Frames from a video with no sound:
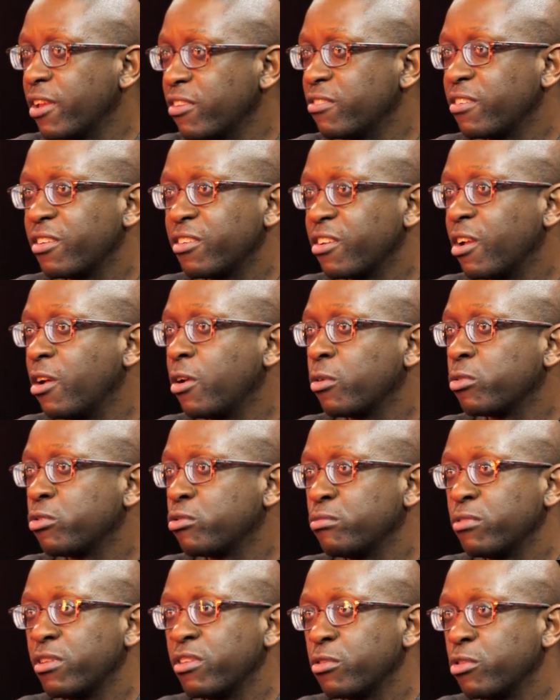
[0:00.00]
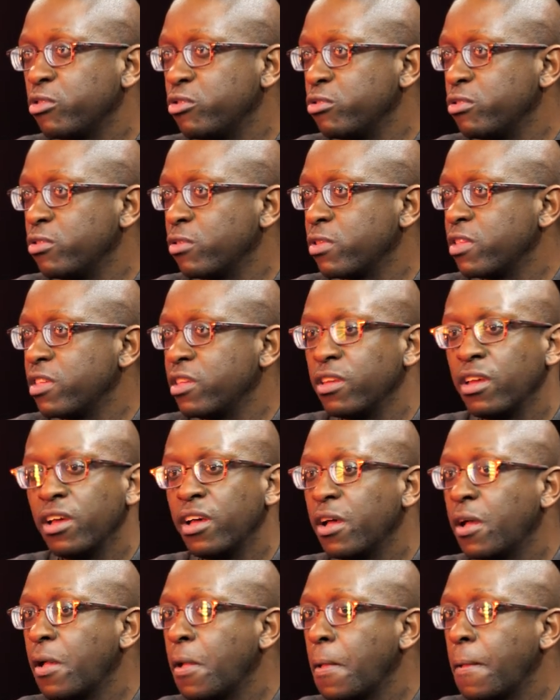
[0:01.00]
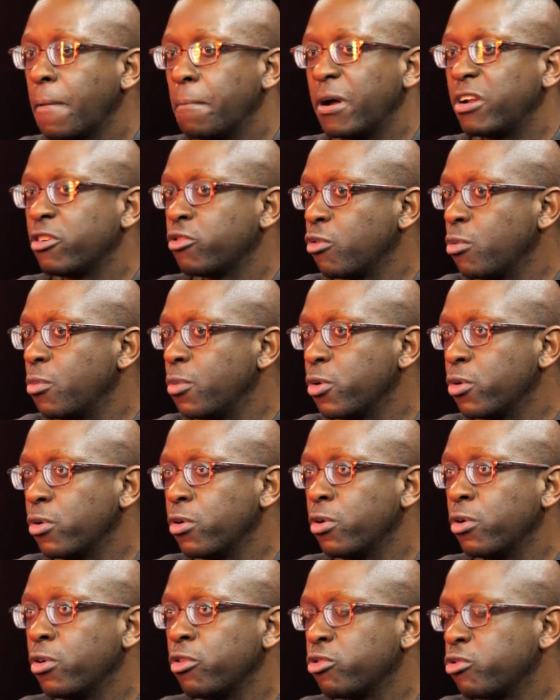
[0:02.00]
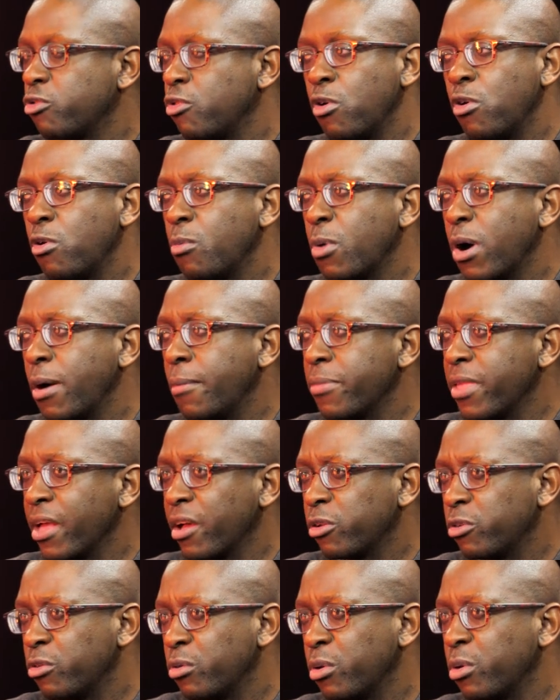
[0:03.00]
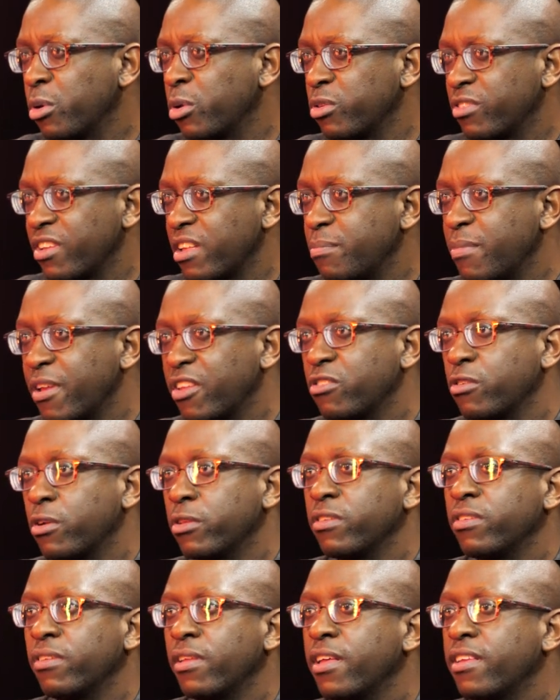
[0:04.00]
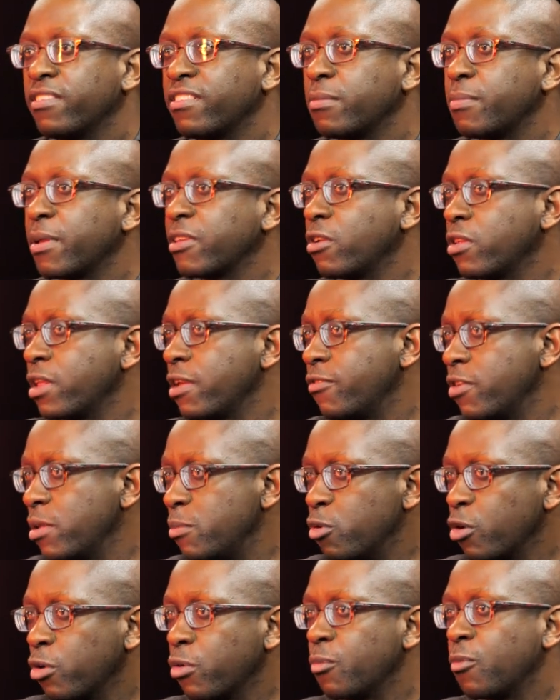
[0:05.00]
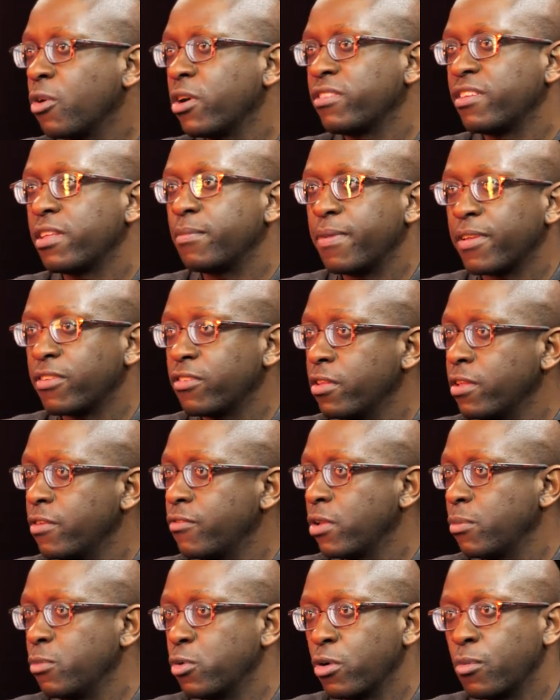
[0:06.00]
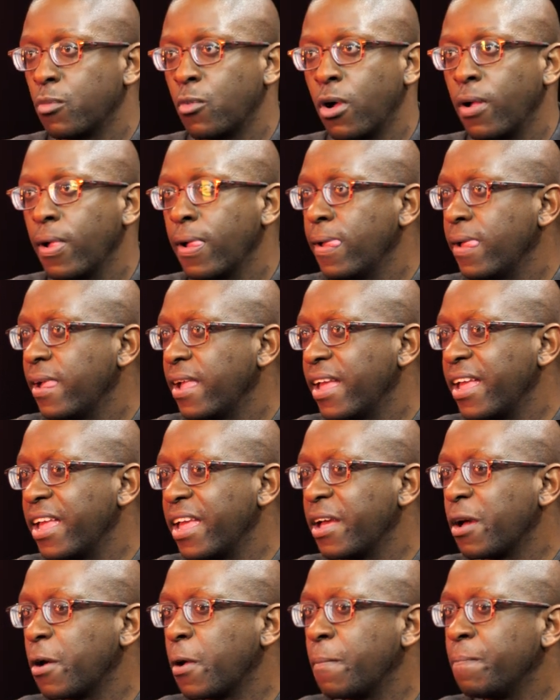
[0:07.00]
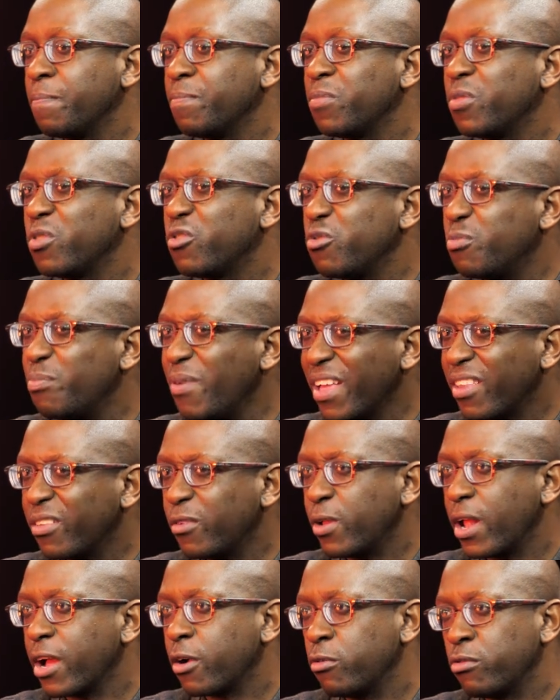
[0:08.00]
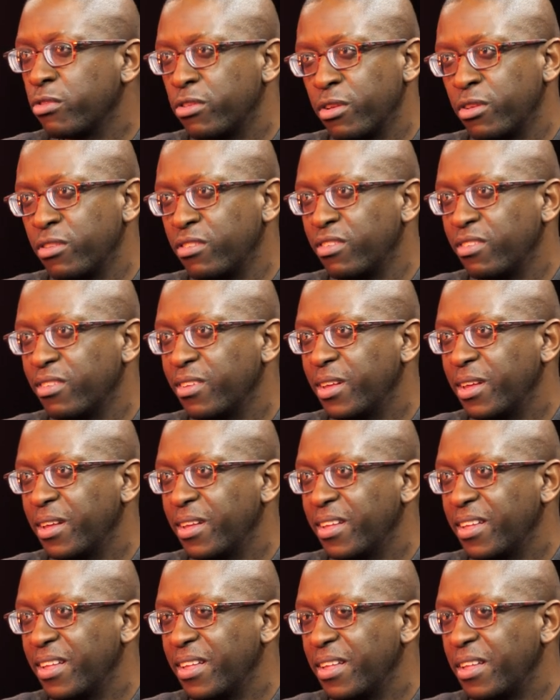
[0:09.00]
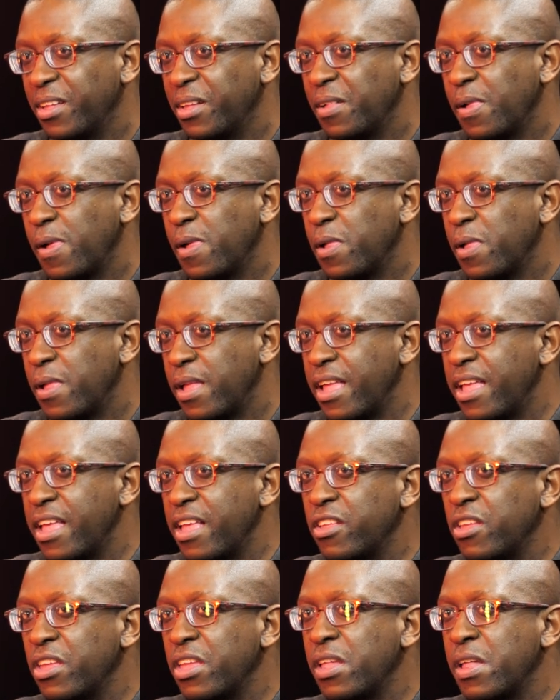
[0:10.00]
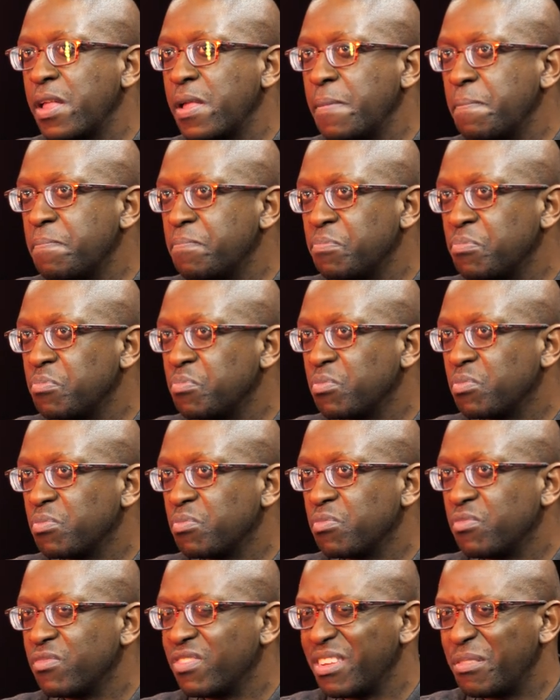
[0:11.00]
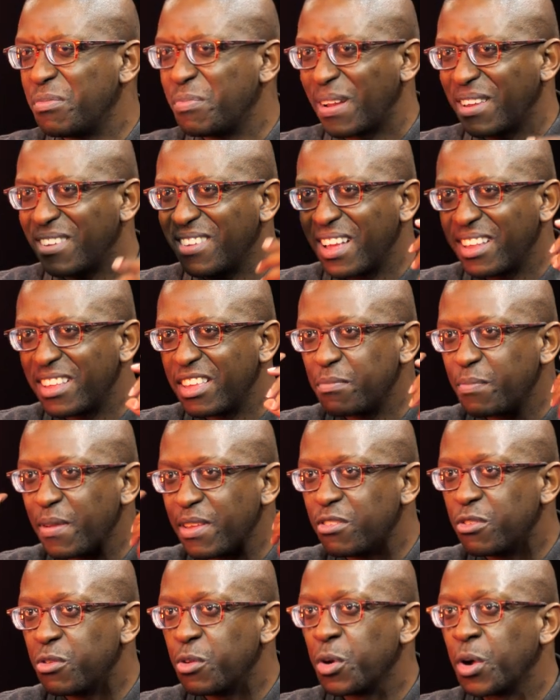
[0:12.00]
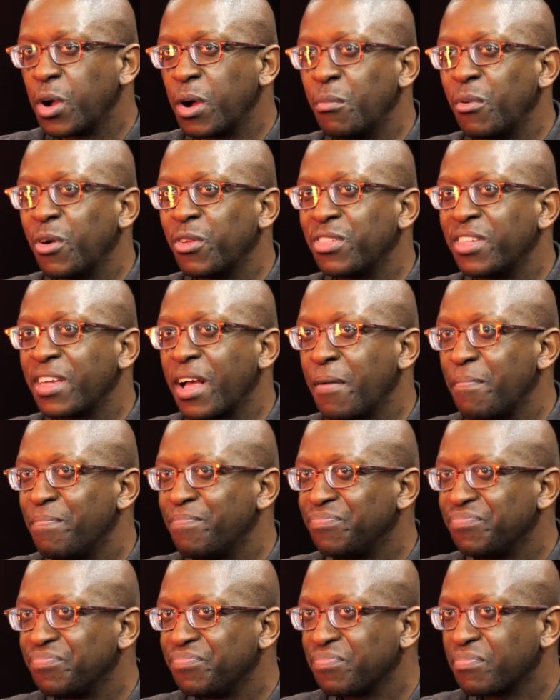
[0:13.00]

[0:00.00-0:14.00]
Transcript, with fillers: te places déjà en dessous des autres. Tu te dis, bah, je, vaux mieux, je moins bien que, cette personne. Cette personne, a fait mieux que moi. Cette personne, a fait mieux que moi. Et euh, tu perds de la confiance. Mm. Et c'est un espèce de, comment dire,